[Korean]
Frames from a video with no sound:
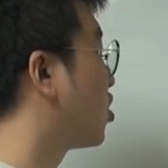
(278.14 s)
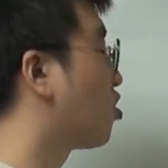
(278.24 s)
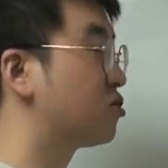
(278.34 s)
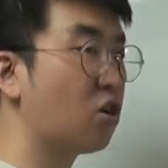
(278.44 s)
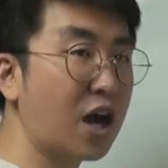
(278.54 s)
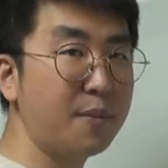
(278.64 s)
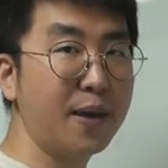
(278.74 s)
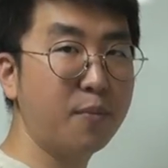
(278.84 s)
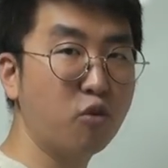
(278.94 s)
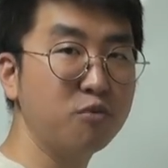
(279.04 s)
거에 더
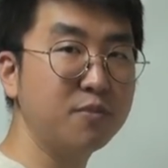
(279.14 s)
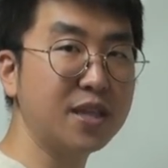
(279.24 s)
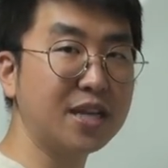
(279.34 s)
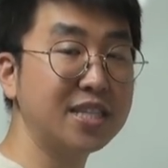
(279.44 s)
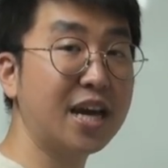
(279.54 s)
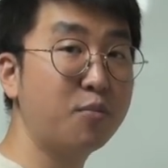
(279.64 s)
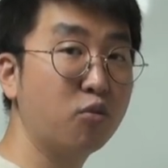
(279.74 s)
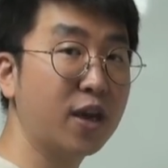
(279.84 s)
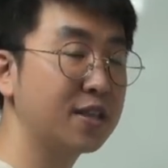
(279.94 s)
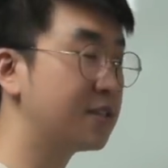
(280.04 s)
적합해 보입니다. 제가
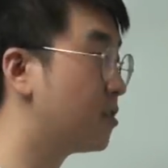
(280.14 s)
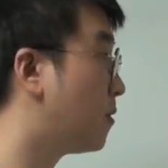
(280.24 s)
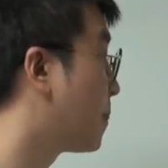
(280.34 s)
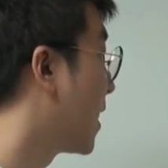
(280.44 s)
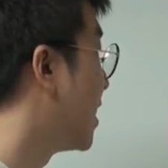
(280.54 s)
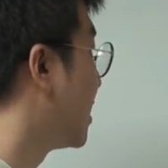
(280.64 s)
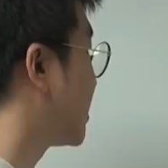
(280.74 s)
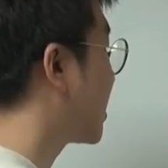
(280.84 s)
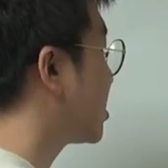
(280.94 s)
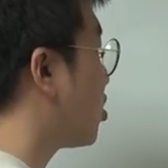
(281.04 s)
보기에는요.
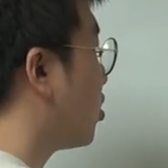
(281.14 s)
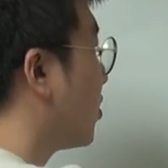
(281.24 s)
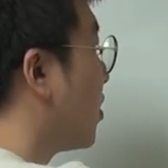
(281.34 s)
자 그래서